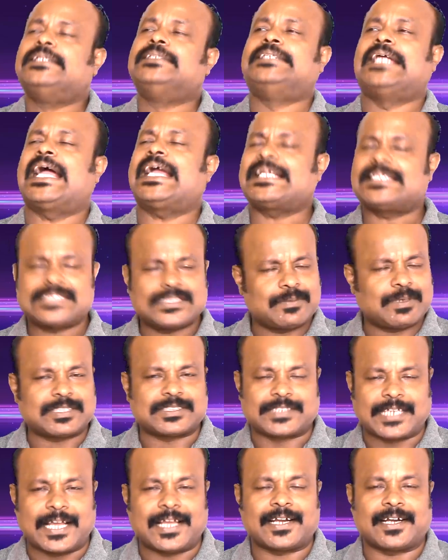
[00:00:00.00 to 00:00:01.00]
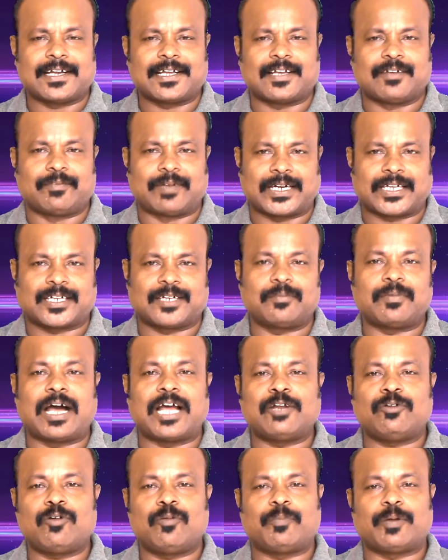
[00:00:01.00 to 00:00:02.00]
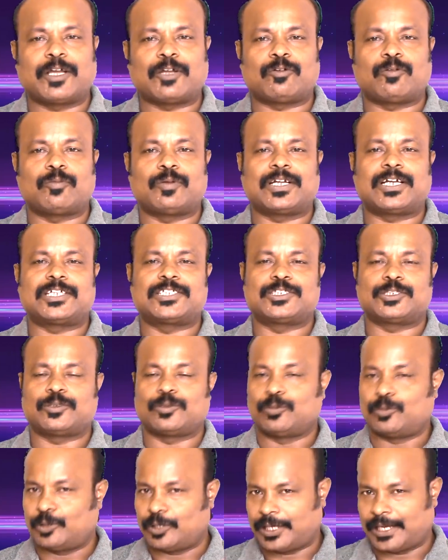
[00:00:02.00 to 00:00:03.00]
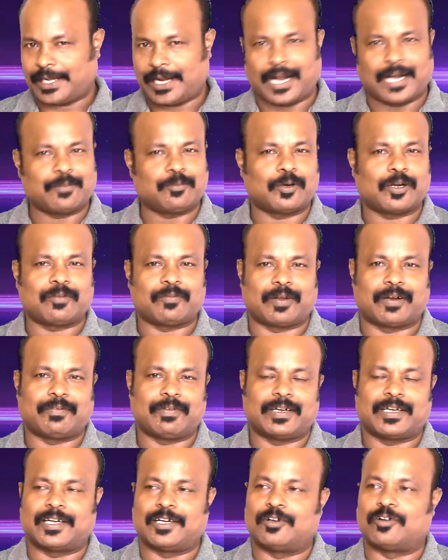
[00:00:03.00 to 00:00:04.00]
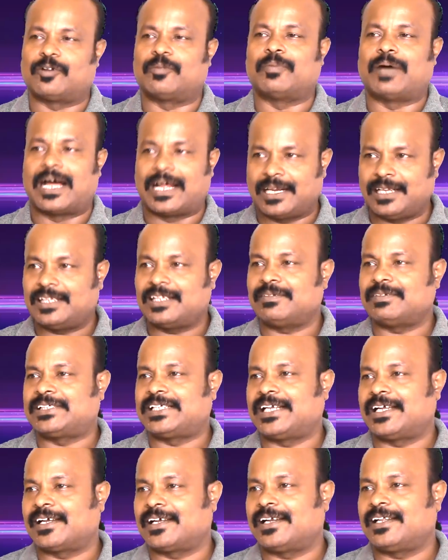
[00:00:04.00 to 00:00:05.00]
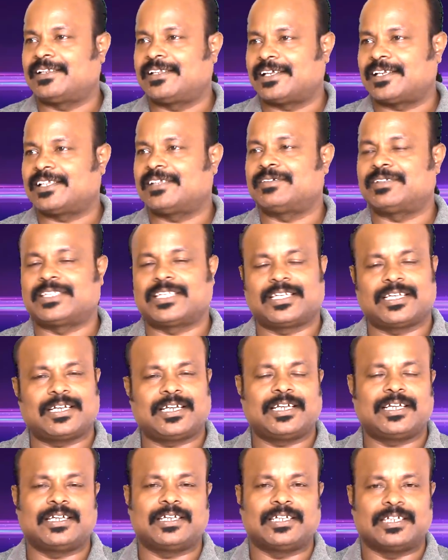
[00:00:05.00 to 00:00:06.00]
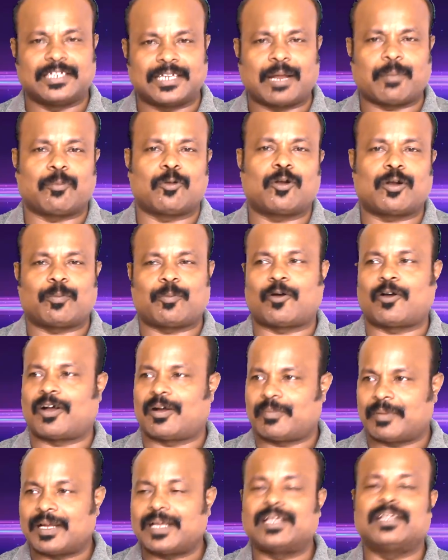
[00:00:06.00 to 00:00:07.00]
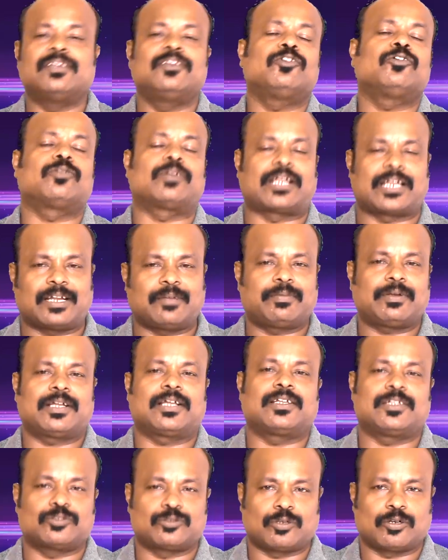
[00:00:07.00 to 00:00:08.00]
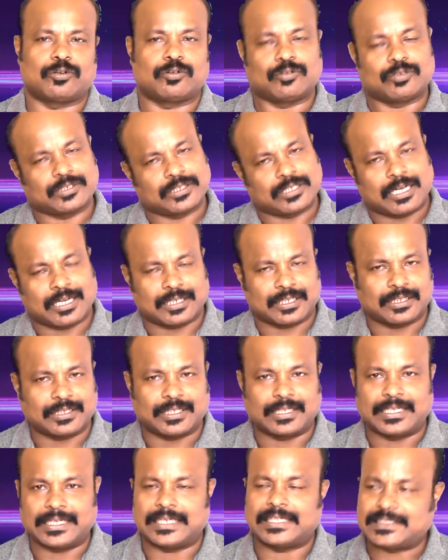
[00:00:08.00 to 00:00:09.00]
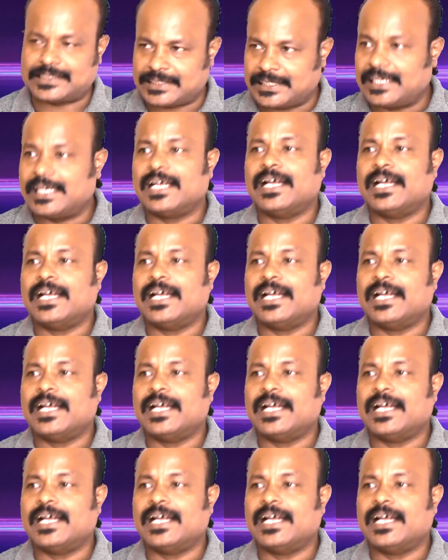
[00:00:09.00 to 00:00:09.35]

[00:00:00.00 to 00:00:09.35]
ஜாக்கி சினிமாஸ் நேயர்களுக்கு வணக்கம் அறிவம் பகிரும் நிகழ்ச்சிக்கு உங்களை அன்புடன் வரவேற்கின்றோம் அறிந்த விஷயங்களை தெரிந்த விஷயங்களை நம்மளோட போகாமல் இன்னும் நிறைய பேருக்கு அது சொல்லணுன்றதுக்காக இந்த நிகழ்ச்சி